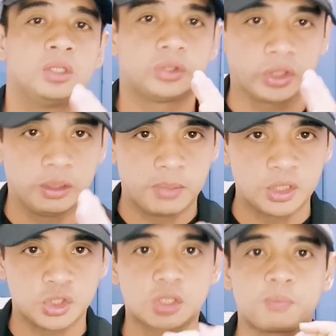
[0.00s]
3
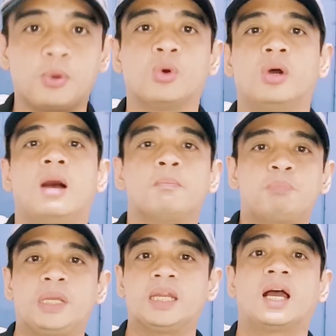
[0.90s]
months po ang
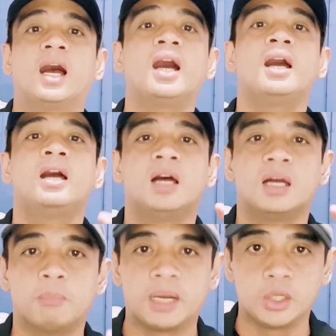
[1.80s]
pinaka
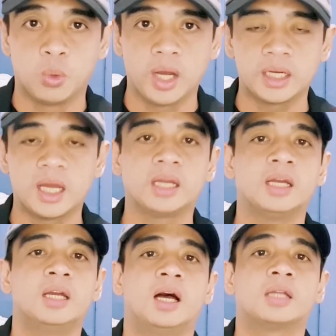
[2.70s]
maliwanag,